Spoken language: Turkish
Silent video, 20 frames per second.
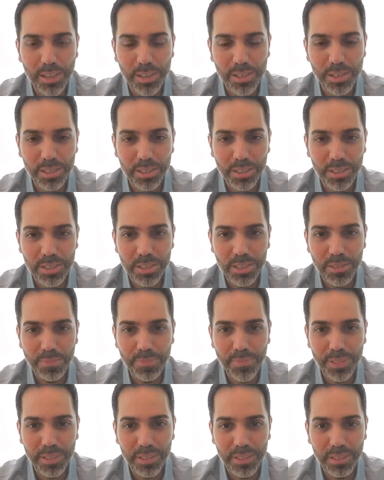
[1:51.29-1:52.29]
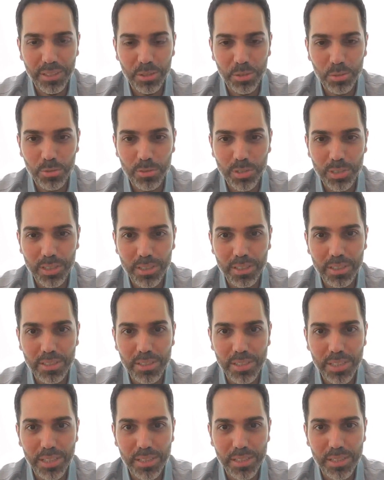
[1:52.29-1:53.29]
gerçekleşti e, InsurTech
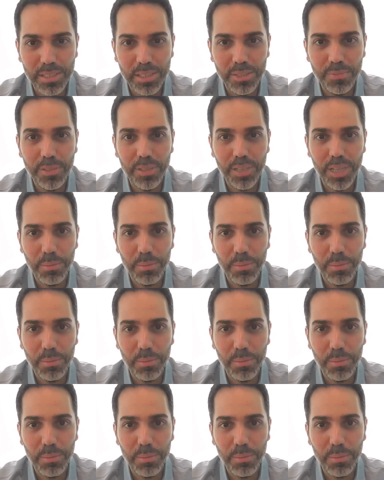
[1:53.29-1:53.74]
seansından.